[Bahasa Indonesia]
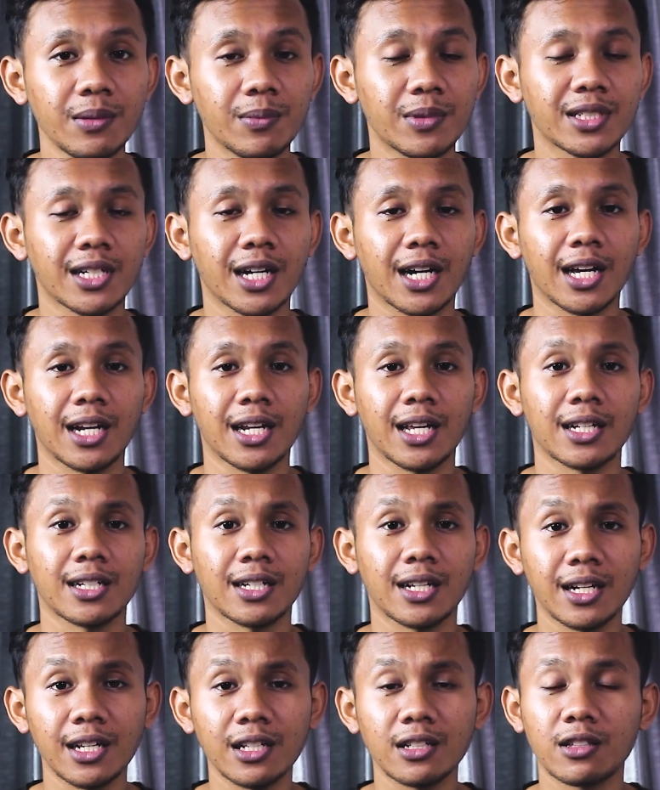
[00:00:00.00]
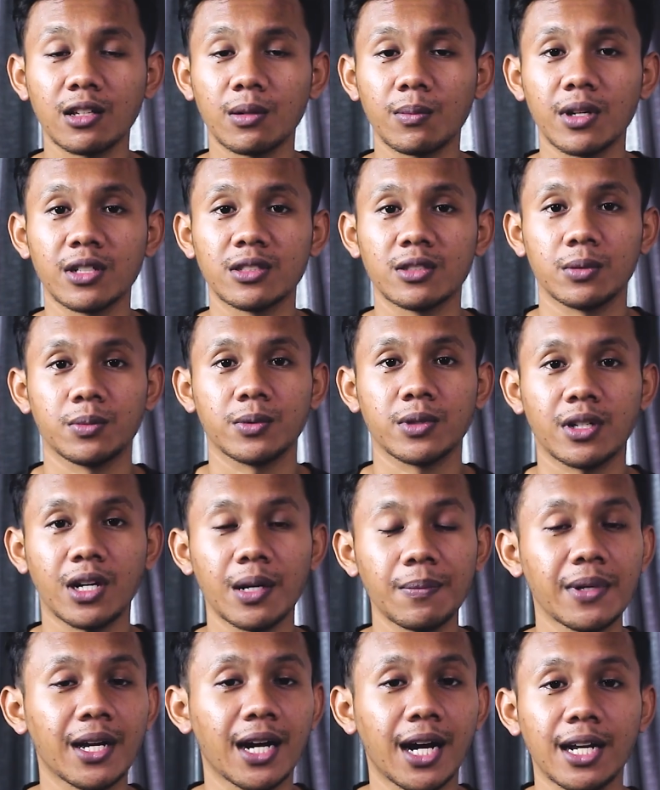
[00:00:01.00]
bisa kalian klik tombol
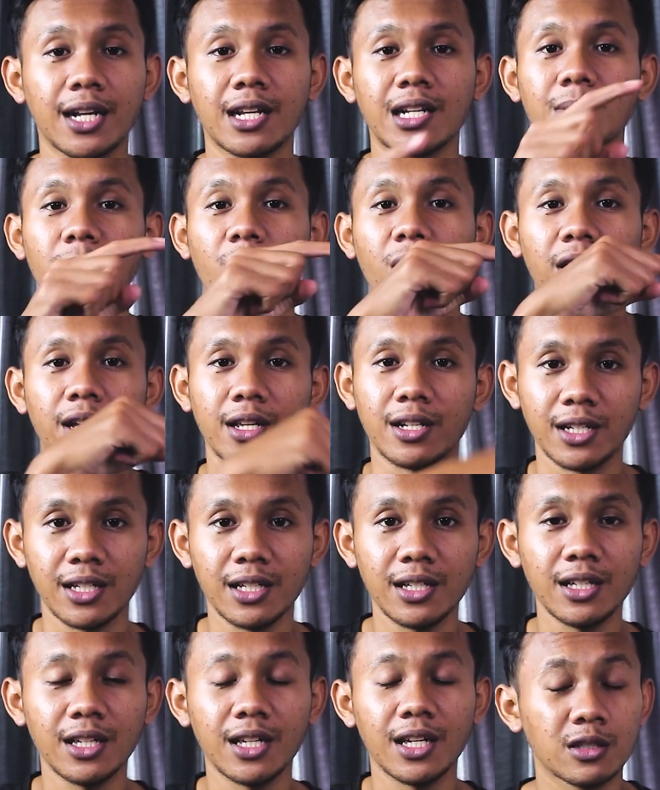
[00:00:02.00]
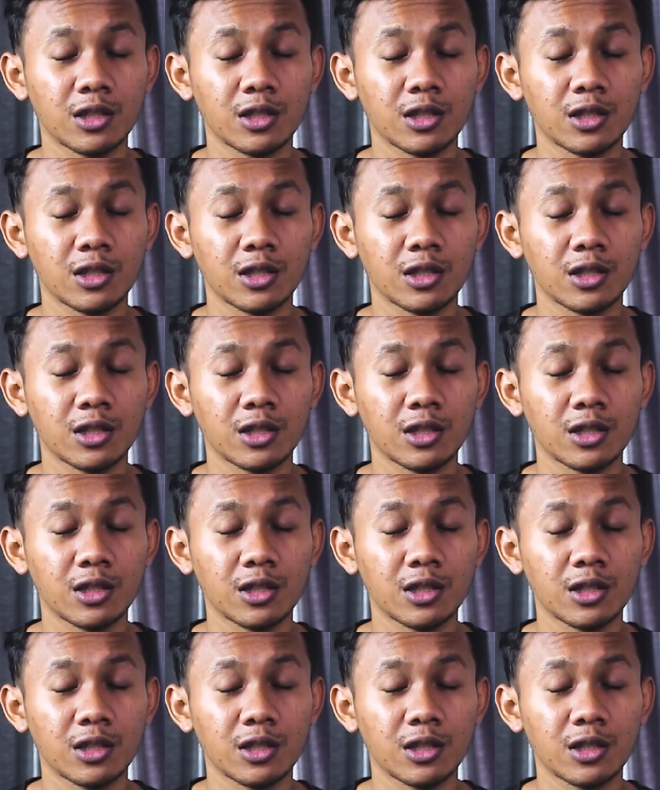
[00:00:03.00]
subscribe yang ada di bawah ini